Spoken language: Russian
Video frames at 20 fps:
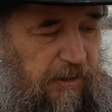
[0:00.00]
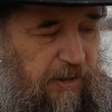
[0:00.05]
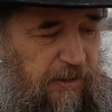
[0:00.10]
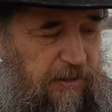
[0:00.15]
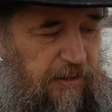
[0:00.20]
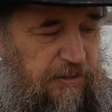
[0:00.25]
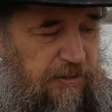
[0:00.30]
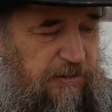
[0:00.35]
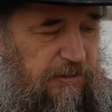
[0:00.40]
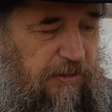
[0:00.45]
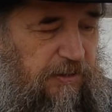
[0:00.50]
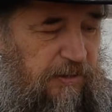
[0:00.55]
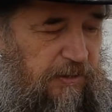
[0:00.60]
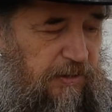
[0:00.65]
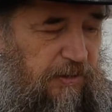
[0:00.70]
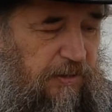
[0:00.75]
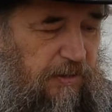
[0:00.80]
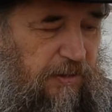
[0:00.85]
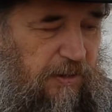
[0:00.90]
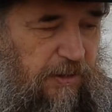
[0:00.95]
конечно,
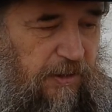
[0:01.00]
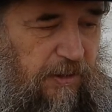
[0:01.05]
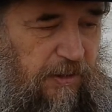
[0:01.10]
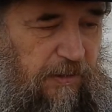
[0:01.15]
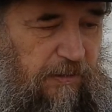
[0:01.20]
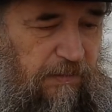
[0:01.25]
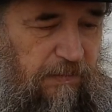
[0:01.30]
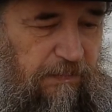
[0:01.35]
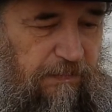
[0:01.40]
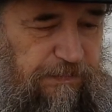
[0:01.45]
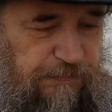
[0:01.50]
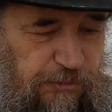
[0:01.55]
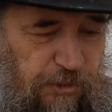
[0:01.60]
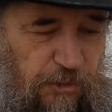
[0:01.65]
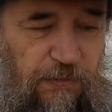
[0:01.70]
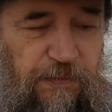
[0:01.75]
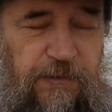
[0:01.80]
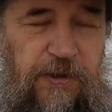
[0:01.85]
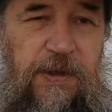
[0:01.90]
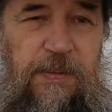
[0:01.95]
э, в
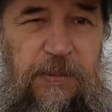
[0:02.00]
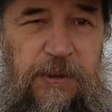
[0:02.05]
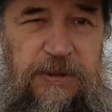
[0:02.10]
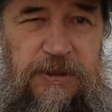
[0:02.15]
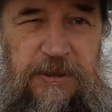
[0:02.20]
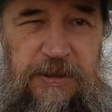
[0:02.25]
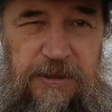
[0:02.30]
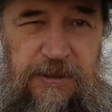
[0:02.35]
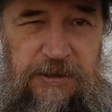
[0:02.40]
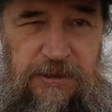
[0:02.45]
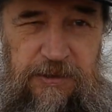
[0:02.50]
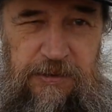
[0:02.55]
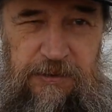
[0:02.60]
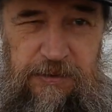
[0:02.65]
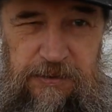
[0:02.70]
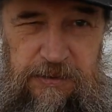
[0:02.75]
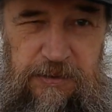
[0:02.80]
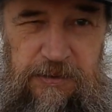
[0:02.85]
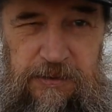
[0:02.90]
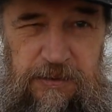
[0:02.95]
то время слышал
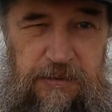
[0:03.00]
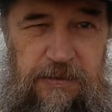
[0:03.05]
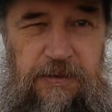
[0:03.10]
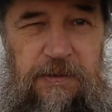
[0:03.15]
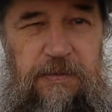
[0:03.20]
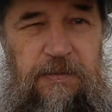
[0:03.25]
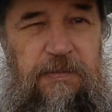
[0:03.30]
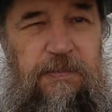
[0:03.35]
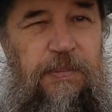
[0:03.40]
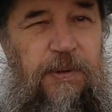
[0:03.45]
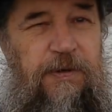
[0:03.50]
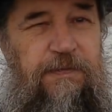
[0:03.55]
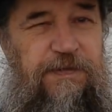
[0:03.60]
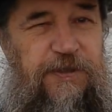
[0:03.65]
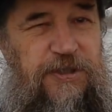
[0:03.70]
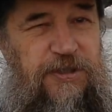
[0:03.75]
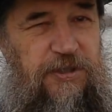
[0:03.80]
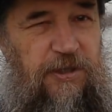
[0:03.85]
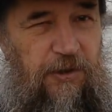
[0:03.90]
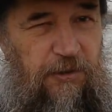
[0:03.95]
от э,
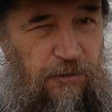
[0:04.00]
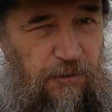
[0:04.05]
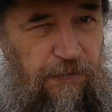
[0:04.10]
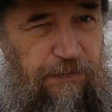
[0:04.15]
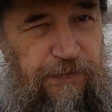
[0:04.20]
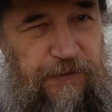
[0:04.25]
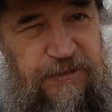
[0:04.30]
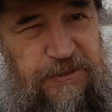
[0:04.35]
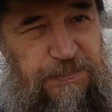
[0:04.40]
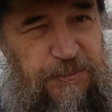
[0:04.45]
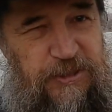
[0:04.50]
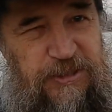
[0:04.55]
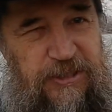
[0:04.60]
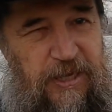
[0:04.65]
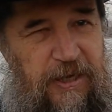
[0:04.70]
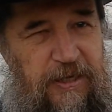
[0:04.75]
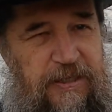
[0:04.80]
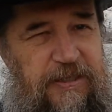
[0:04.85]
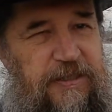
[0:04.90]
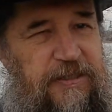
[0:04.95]
профессоров, от
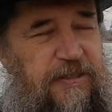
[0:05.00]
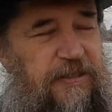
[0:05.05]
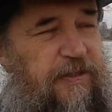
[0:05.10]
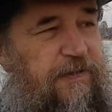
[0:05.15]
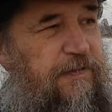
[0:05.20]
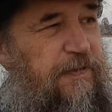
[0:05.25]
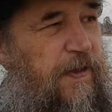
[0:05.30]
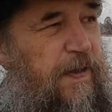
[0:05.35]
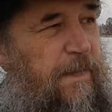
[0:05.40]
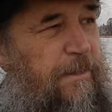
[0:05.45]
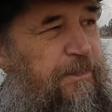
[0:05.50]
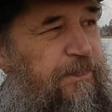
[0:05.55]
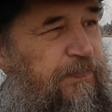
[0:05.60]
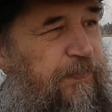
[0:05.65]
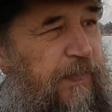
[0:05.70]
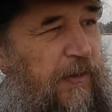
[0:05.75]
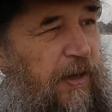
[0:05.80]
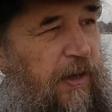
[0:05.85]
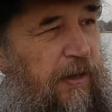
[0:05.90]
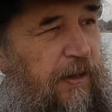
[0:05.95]
специалистов,
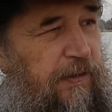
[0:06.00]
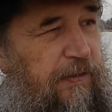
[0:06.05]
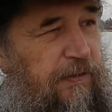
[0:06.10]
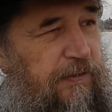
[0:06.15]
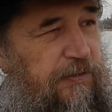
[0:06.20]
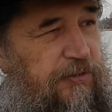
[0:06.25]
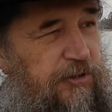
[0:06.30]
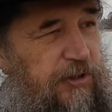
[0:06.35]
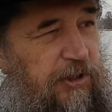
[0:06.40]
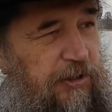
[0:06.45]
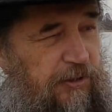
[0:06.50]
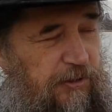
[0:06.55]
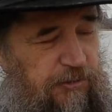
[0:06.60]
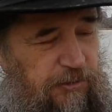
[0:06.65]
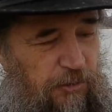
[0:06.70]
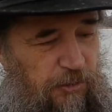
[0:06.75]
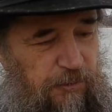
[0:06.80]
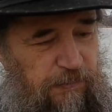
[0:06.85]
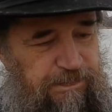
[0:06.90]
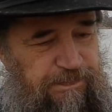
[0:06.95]
э, тех,
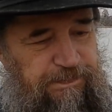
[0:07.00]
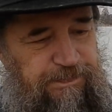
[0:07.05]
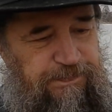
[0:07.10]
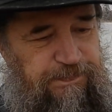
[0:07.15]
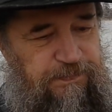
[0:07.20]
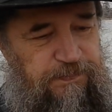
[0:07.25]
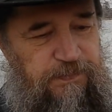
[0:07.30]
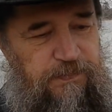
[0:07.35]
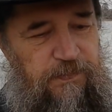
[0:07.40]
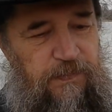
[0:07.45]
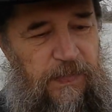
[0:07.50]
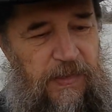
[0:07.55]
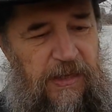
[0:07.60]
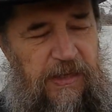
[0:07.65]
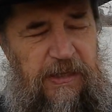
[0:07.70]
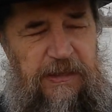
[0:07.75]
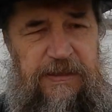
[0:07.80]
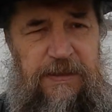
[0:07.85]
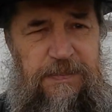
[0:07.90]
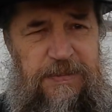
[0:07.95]
кто
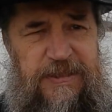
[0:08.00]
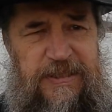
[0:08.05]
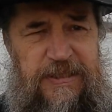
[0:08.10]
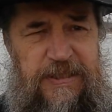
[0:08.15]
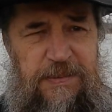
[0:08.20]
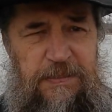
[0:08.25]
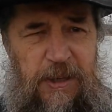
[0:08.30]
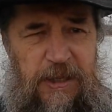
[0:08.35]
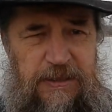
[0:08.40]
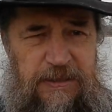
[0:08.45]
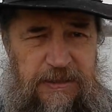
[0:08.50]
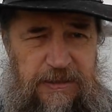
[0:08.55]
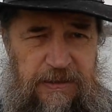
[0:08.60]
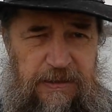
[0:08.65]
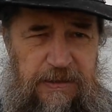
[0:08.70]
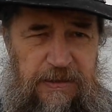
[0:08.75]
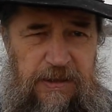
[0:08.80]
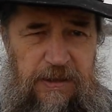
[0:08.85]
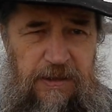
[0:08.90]
этим занимался,